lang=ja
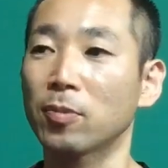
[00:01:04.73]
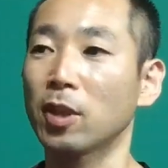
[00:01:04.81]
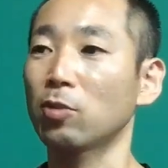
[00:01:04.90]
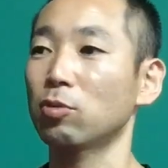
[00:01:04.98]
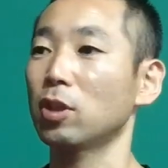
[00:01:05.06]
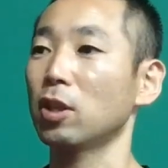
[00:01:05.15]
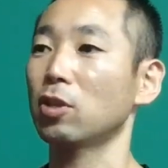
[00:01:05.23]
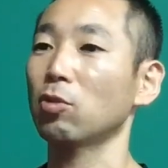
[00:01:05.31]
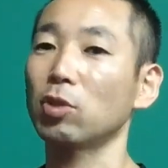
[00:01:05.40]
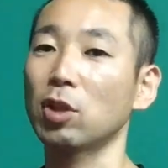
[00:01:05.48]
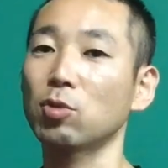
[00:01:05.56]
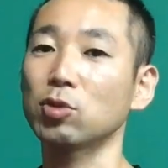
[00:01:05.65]
なので、去
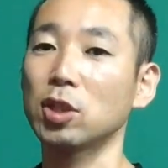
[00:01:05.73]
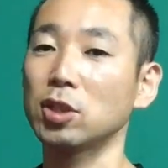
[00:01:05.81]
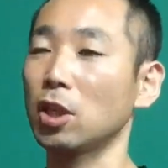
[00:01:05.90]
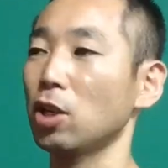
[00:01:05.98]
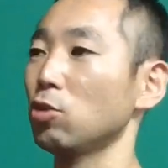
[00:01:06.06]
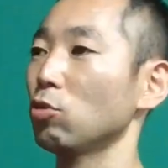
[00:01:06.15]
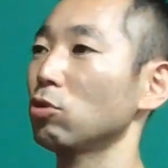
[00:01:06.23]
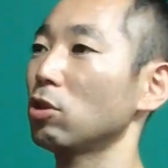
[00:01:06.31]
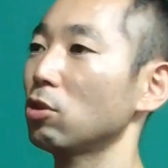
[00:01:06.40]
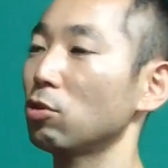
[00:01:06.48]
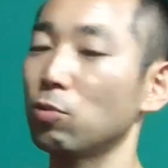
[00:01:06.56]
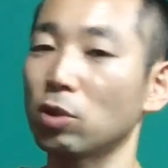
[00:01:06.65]
年の成績によって
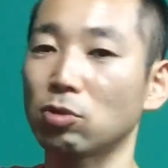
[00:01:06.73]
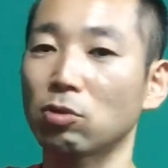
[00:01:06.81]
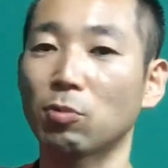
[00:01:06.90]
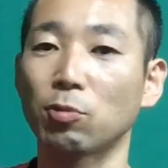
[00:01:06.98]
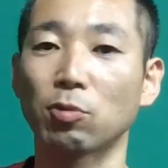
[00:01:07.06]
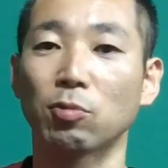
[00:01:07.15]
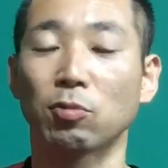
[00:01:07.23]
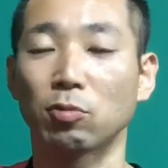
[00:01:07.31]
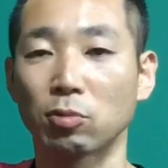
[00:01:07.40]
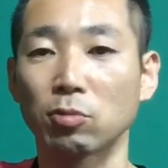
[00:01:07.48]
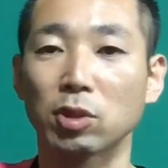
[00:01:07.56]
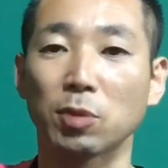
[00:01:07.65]
組み合わせとかも、
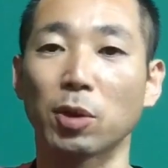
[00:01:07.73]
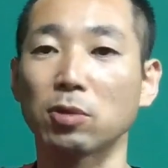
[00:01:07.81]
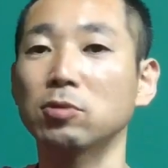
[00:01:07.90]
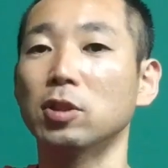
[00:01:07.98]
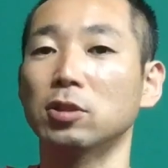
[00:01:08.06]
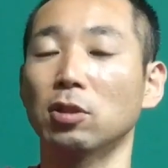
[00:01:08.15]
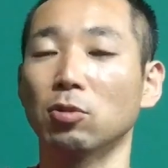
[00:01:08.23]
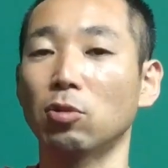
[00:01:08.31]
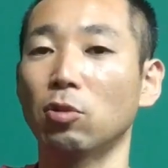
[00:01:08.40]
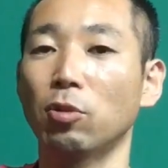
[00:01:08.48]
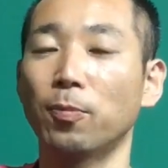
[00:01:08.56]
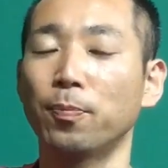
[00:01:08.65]
もう決まるんですけ
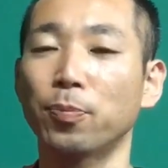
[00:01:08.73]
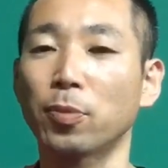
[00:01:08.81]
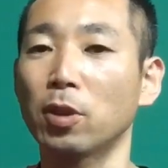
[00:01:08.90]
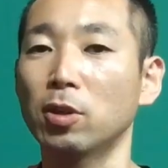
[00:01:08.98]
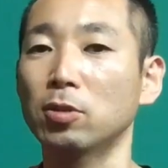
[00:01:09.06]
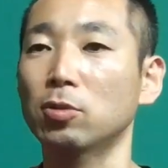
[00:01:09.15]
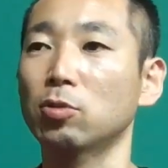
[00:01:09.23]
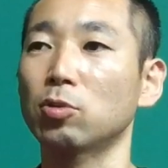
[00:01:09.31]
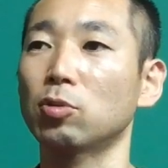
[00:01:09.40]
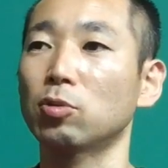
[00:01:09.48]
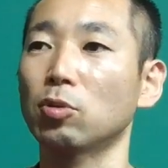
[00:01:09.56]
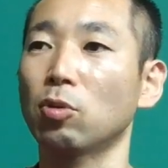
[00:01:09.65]
ど、そ
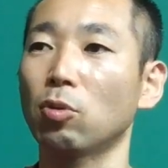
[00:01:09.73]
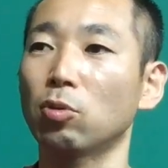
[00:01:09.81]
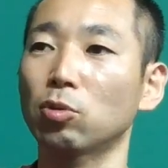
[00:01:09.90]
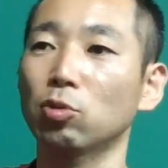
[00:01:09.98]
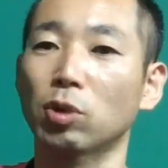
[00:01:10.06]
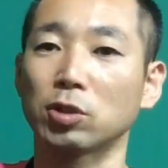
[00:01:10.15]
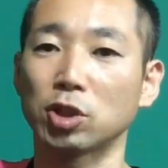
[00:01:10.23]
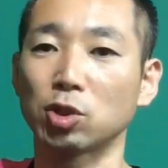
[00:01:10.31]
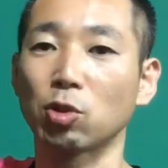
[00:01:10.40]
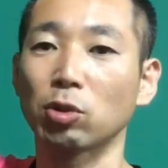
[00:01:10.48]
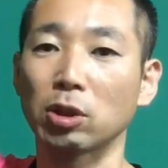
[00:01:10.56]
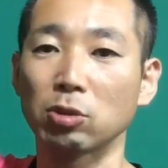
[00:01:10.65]
の、ほとんどが実
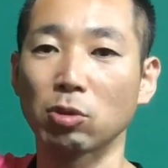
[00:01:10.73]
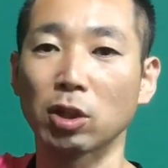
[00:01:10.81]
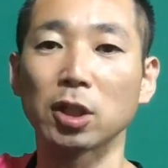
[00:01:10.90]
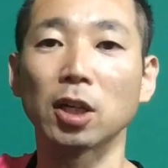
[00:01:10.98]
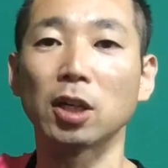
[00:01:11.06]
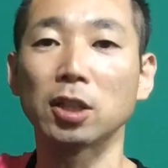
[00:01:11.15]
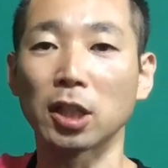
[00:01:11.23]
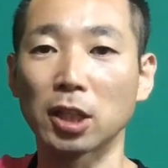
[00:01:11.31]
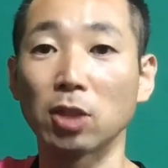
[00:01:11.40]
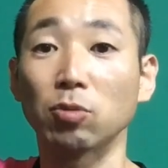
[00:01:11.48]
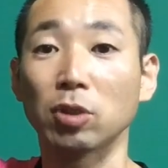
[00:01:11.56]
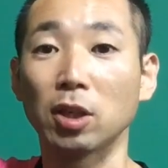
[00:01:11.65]
業団の方だった
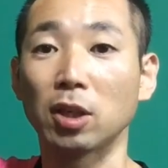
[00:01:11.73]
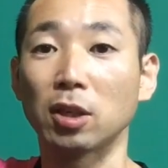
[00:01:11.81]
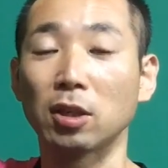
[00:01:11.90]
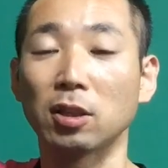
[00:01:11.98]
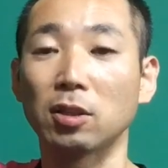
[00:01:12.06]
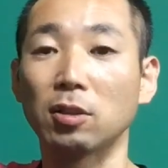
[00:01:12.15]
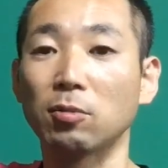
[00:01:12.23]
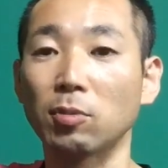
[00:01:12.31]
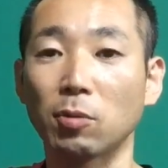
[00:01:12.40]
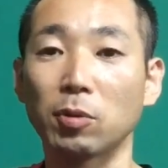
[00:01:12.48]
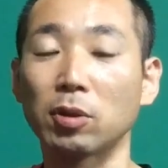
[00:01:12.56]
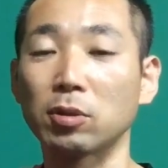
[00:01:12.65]
ので、ま
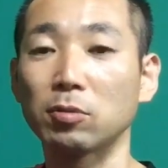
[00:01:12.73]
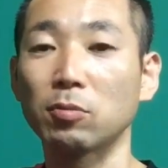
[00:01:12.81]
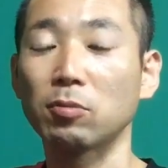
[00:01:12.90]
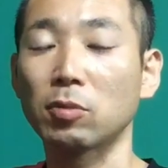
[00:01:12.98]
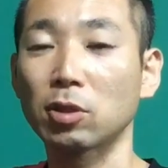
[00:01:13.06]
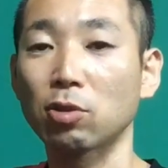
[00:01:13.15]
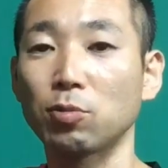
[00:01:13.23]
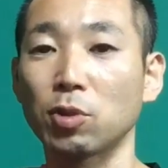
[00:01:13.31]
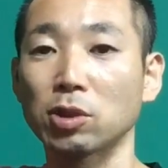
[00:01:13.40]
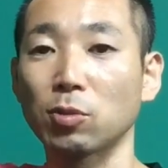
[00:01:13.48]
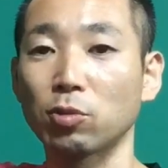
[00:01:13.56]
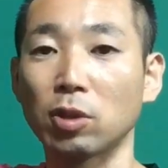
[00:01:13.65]
あまあ、また組み合わ
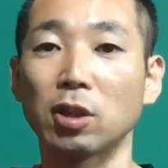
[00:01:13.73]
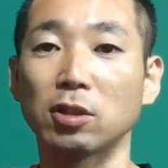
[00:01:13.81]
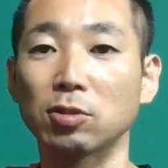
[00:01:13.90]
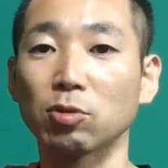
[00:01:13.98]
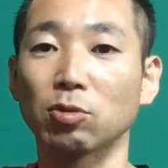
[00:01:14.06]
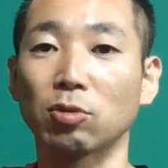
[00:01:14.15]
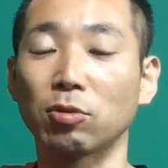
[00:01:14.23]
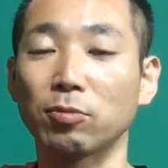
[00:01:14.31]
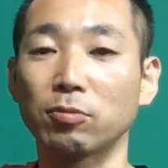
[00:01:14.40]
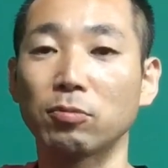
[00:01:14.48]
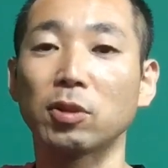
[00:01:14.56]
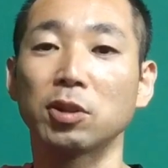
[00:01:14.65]
せもね、ちょっと、
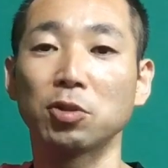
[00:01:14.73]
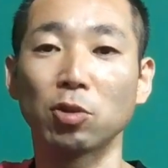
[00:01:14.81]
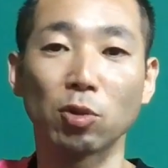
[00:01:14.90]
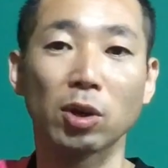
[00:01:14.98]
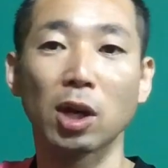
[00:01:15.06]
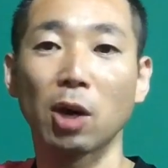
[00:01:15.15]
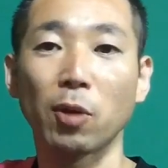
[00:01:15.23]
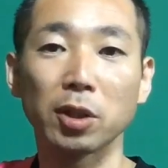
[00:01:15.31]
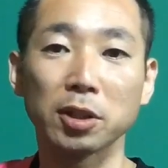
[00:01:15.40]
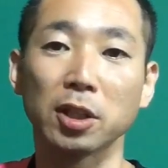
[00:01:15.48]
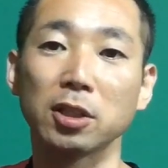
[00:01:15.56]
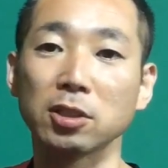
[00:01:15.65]
まあいろいろ変
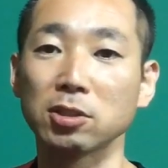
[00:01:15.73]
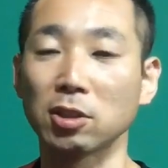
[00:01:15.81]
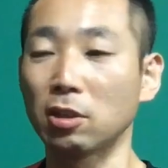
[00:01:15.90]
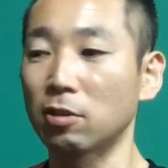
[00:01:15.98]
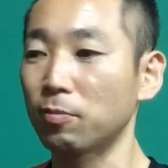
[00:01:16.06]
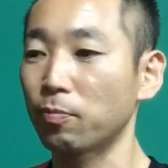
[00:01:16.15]
わってですね。